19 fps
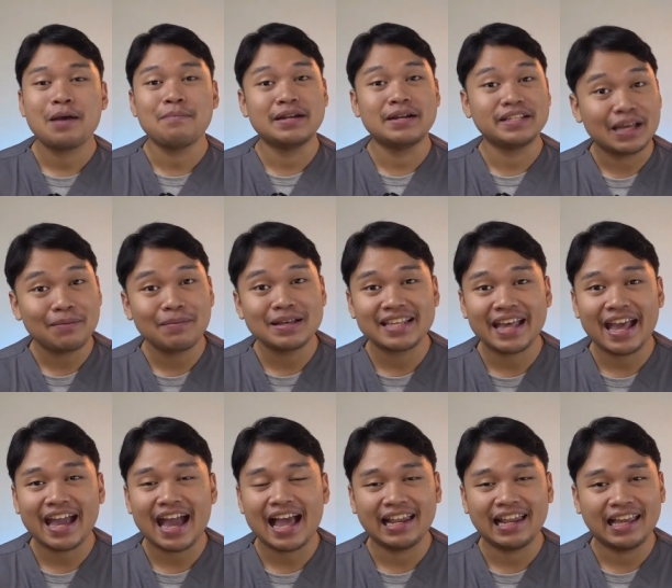Bersama saya
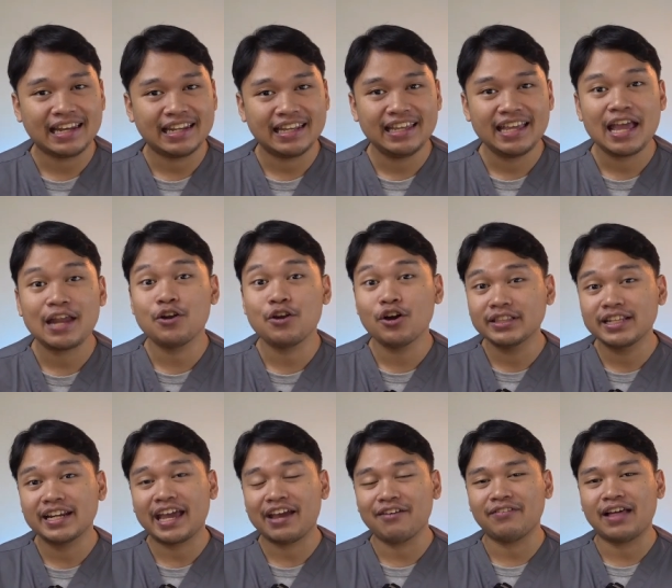kali ini,
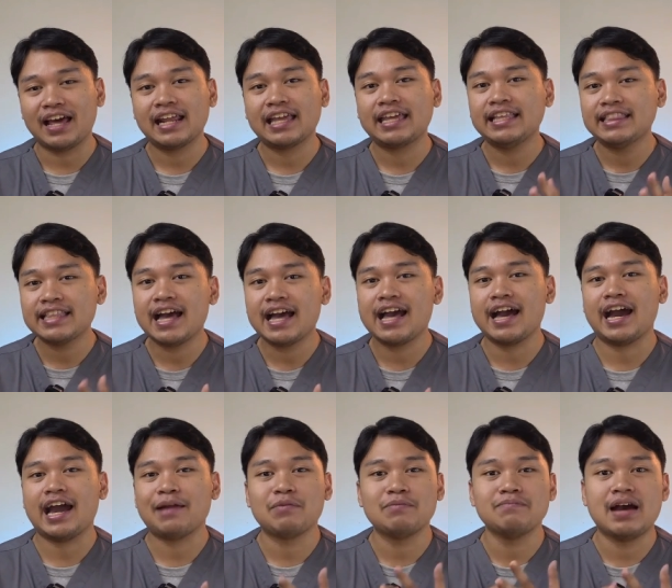Dokter Kevar, kita
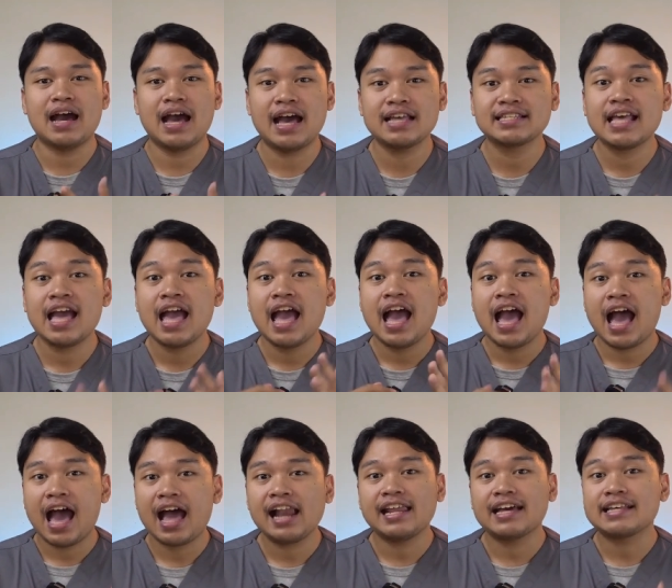akan membahas
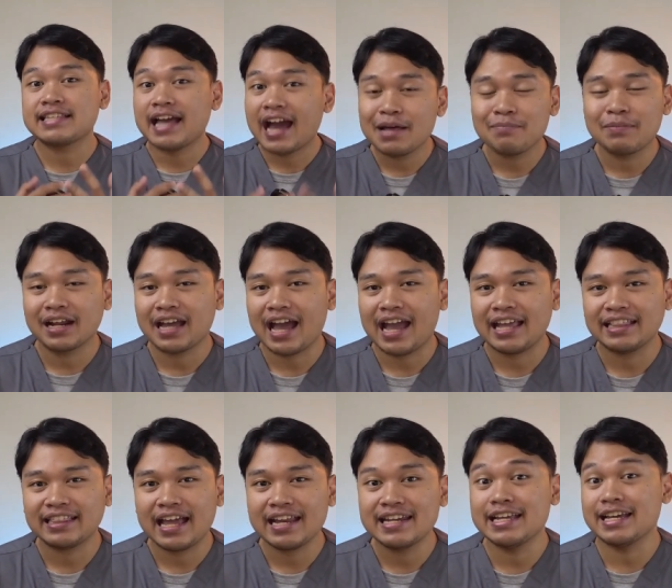hal yang sangat
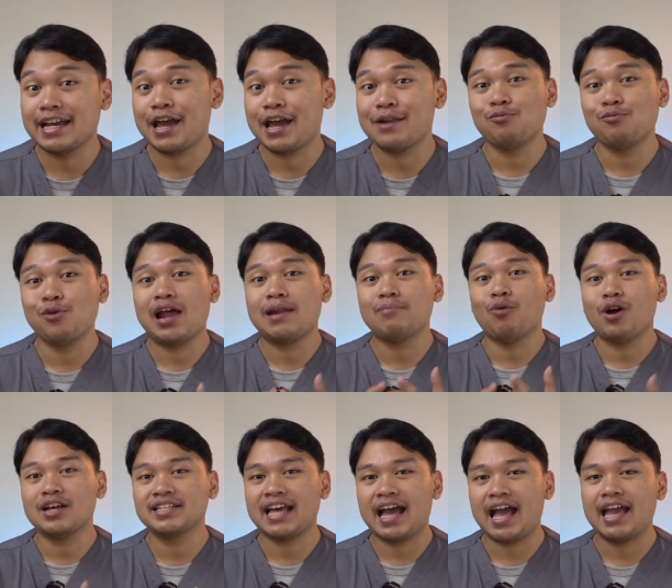berkaitan dengan bulan
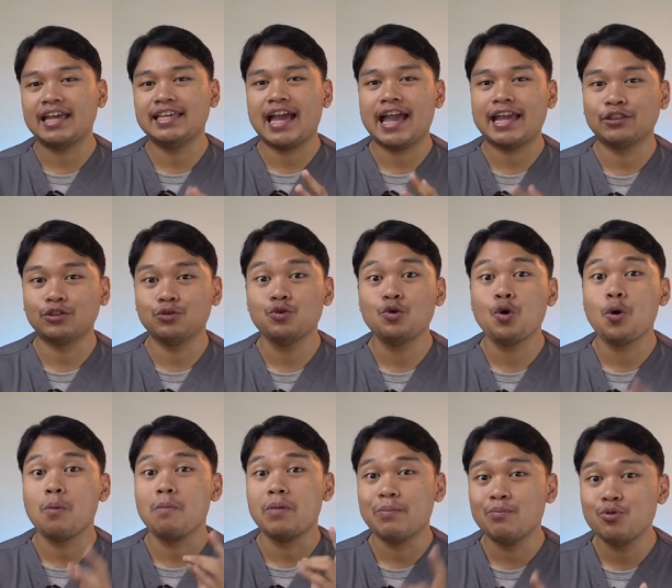puasa, yaitu
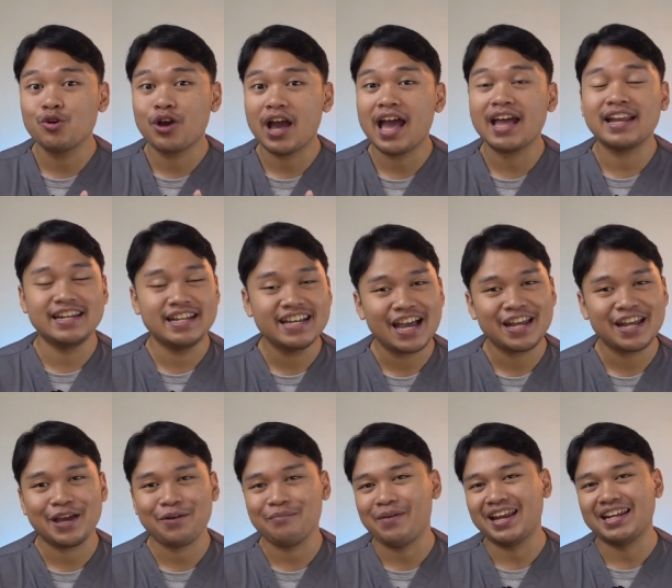berbuka dengan
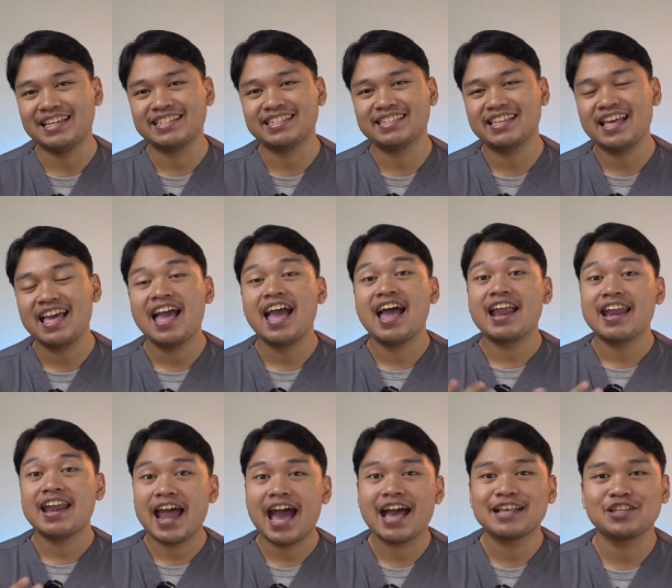yang manis.
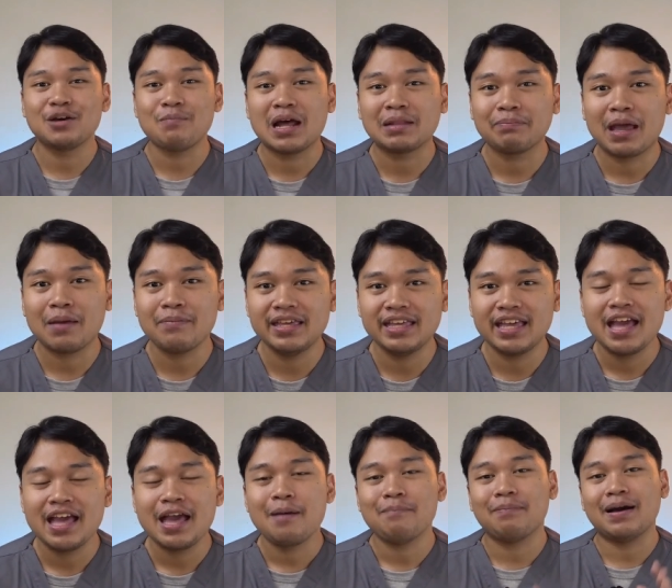Nah, Sobat PMI,
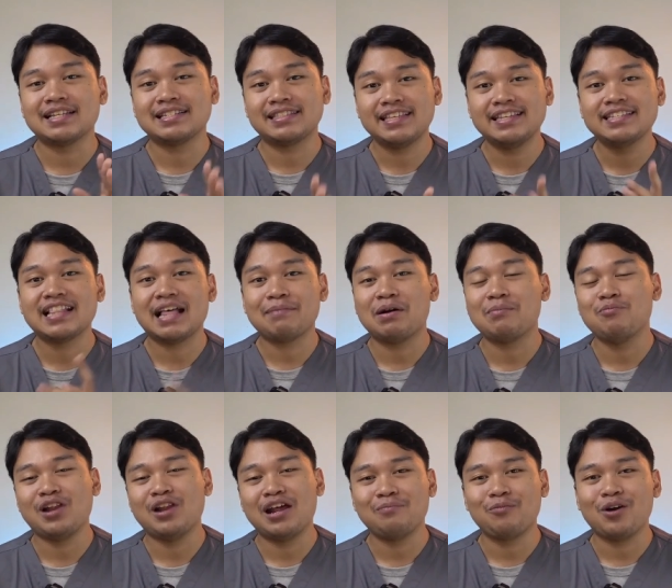pasti selama
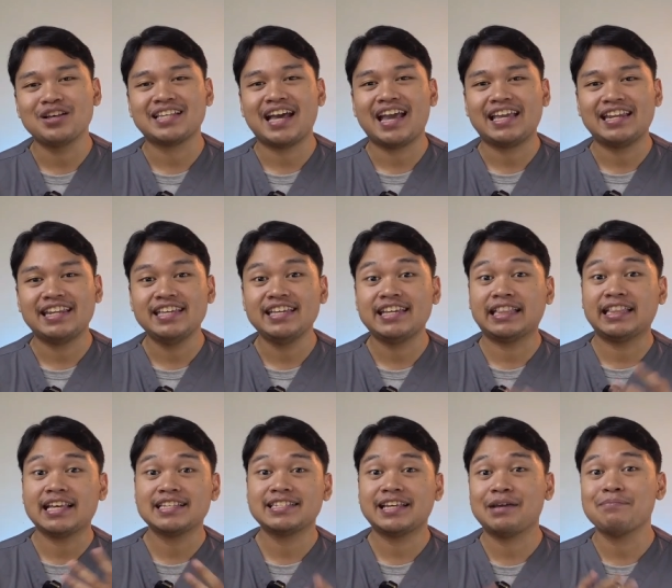bulan puasa ini
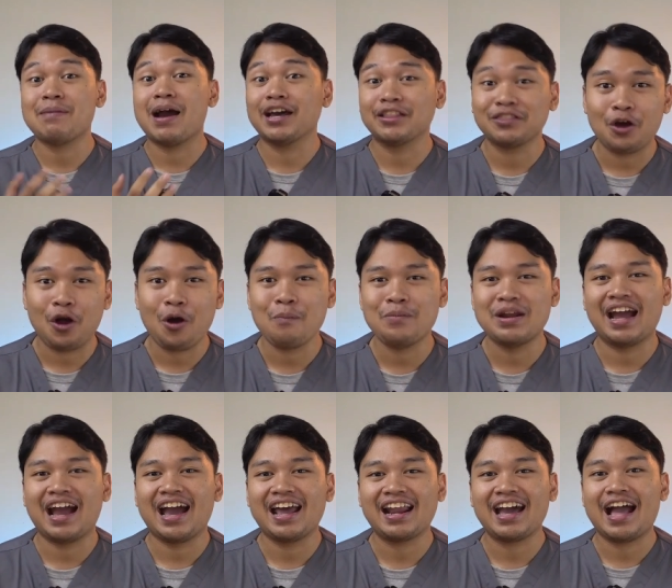kita sering banget dong
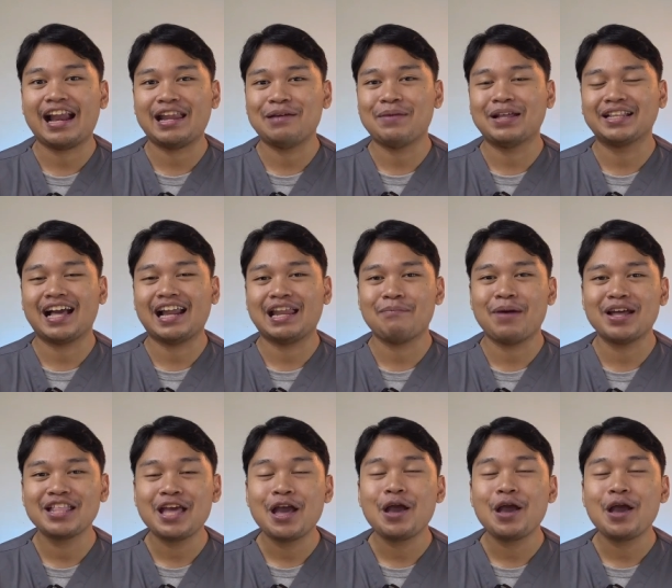mendengar kalimat-kalimat